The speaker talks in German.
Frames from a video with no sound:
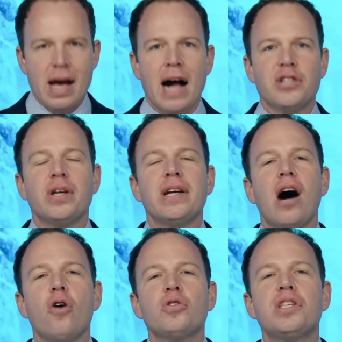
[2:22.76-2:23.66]
Also
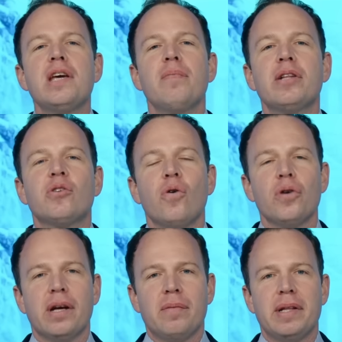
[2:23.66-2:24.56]
genau die
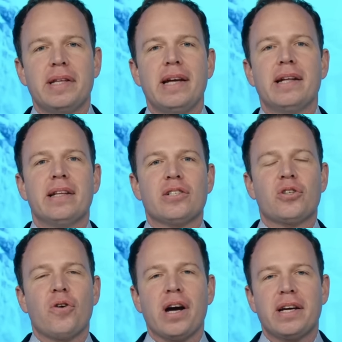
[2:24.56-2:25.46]
Methoden, mit denen das
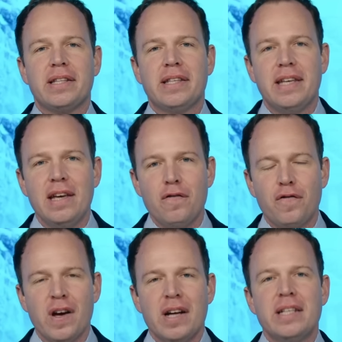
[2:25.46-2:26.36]

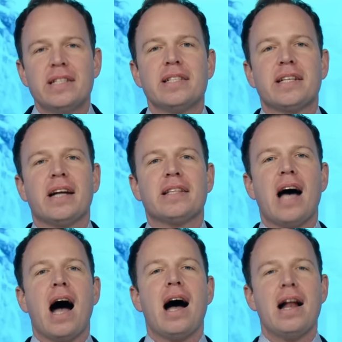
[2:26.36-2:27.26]
Korrektiv diesen
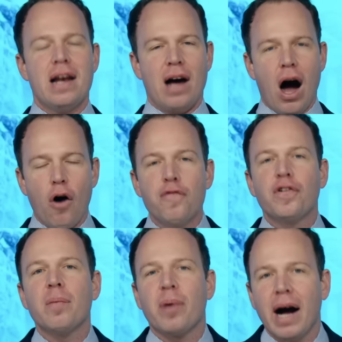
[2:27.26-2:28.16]
Skandal
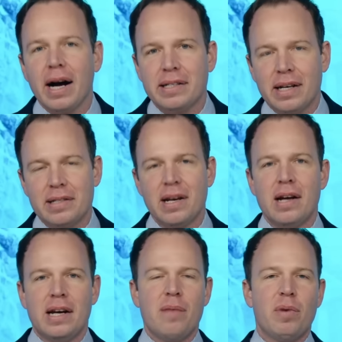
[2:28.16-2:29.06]
aufgebracht hat,
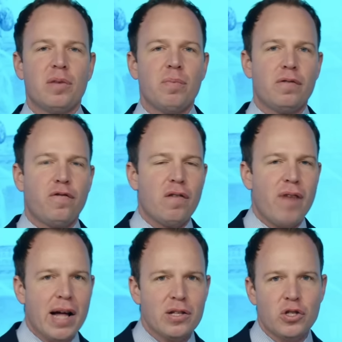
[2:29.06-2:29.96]
nämlich mit
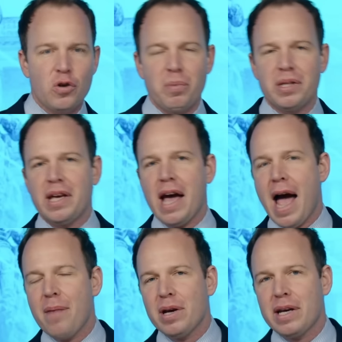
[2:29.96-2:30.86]
Verwanzung, mit
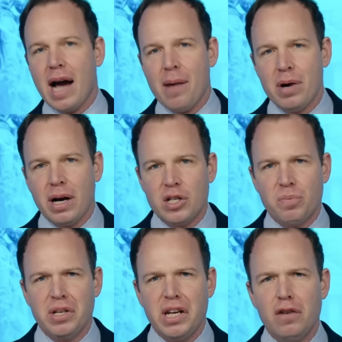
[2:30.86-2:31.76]
geheimen Kameras,
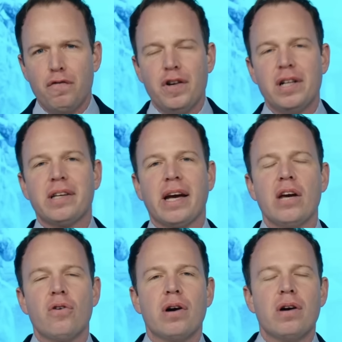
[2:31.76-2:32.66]
mit
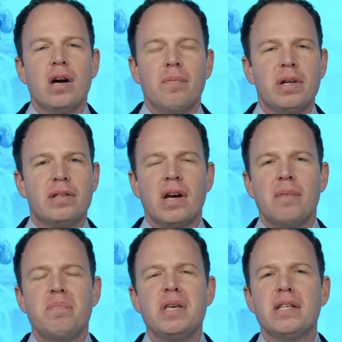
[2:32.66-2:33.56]
Infiltrierung, mit
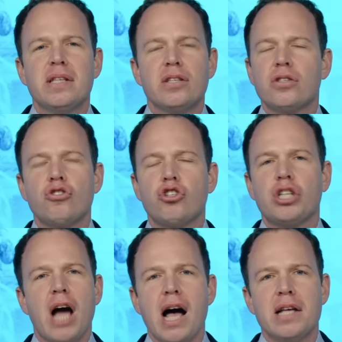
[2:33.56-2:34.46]
miesesten
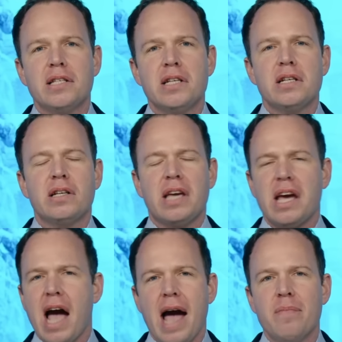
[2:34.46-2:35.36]

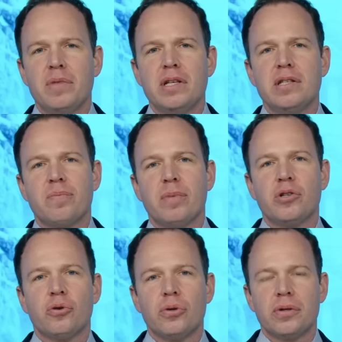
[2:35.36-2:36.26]

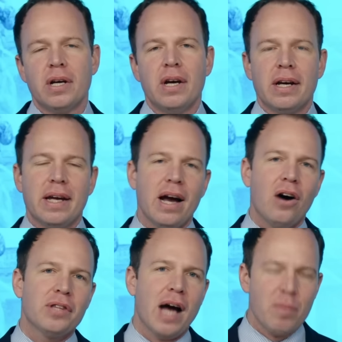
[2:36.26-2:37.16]
Stasi-Geheimdienstmethoden.
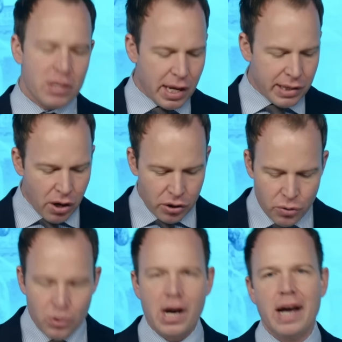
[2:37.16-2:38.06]
Genau damit hat auch
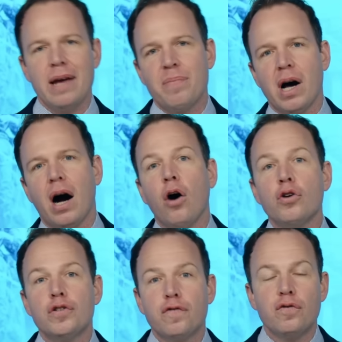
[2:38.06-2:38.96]
Julia Ebner
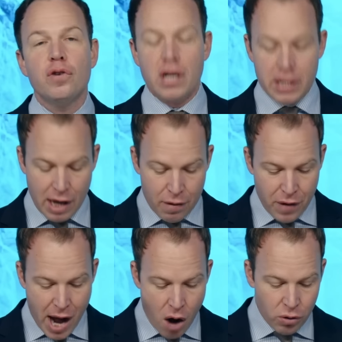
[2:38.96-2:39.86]
ausführlich
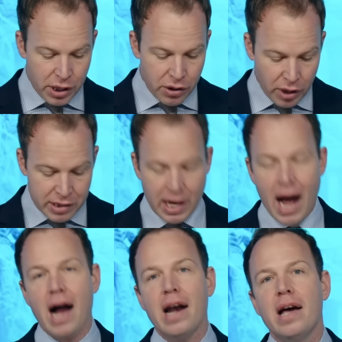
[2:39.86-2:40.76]
Erfahrung, die
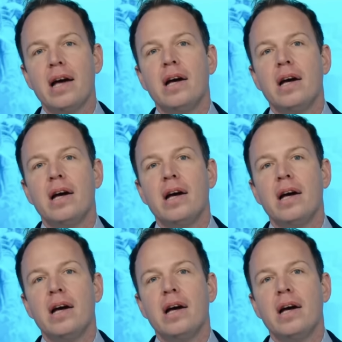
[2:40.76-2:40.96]
neutrale